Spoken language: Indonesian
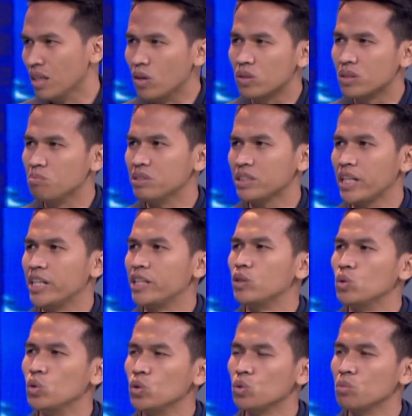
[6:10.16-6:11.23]
jauh misalnya
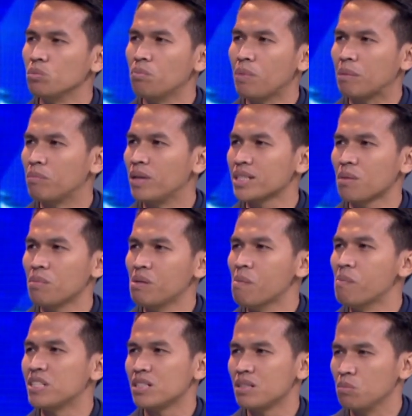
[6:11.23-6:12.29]
dari dulu 14 sampai
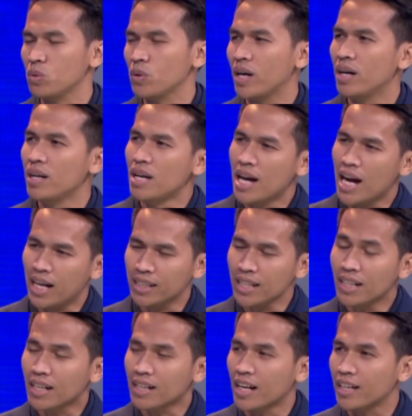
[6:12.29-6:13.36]
15 ribu.
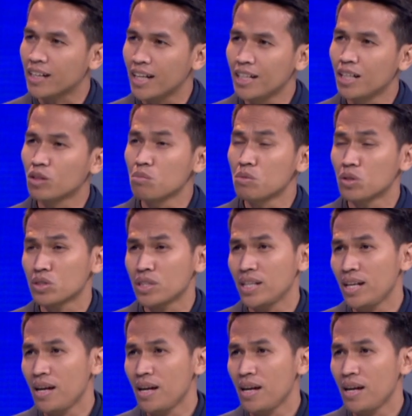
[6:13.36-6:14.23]
Artinya ada kenaikan dan itu menurut